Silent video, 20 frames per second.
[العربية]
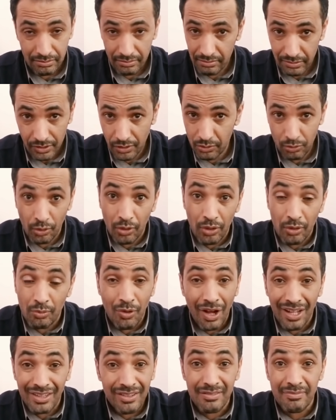قد كل
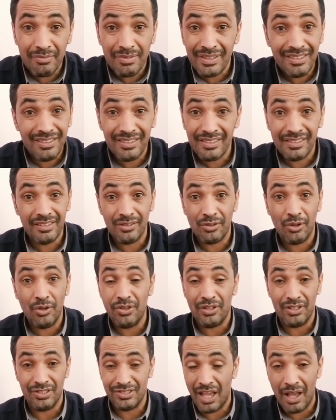مواطن
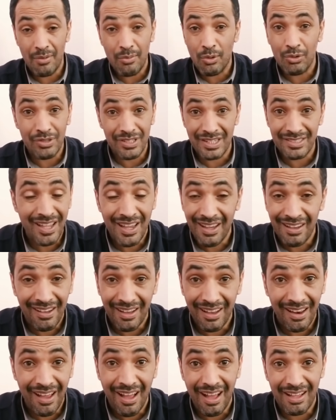بيخذ حسابه وجزائه
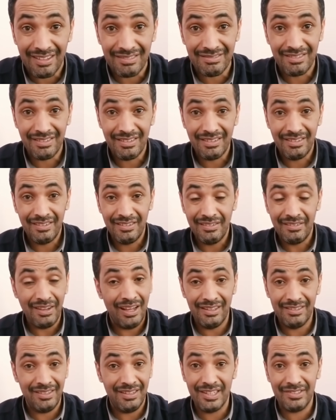خلاص ما
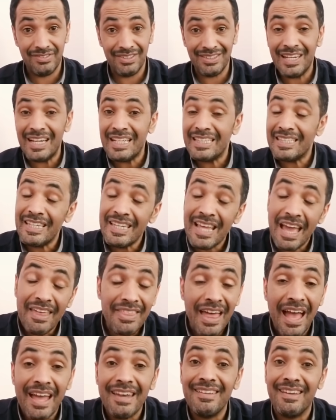عاد احناش في الدنيا الدنيا
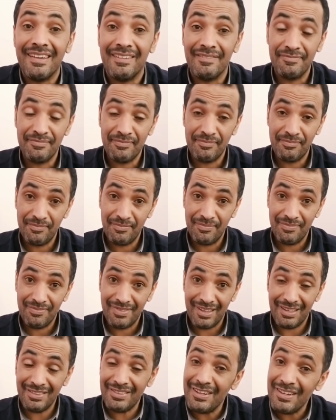ثانية
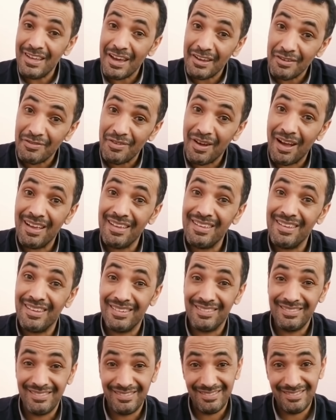الدنيا رفاهية
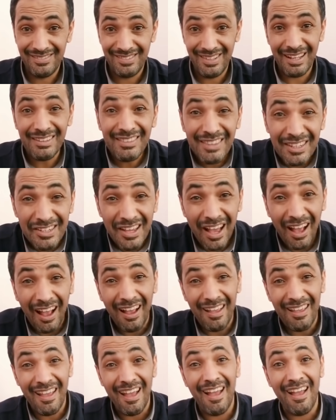الدنيا
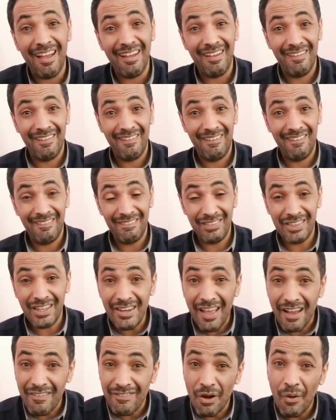حياة
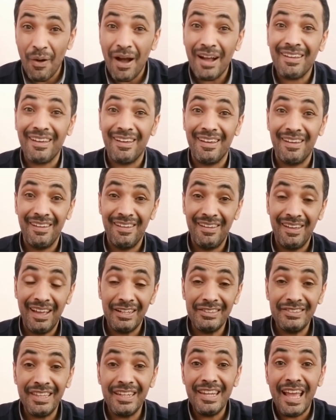الدنيا فواكه
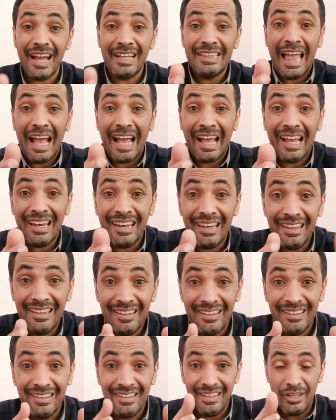الدنيا دخل
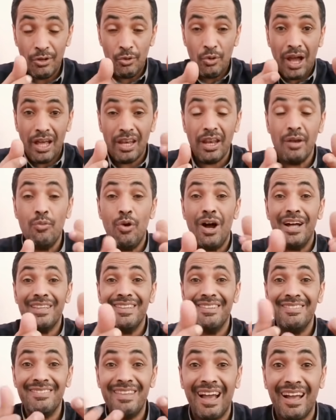يوقع على
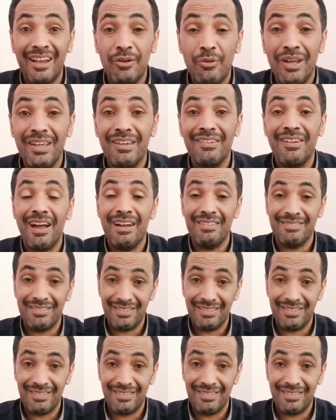المواطن دخل وإيراد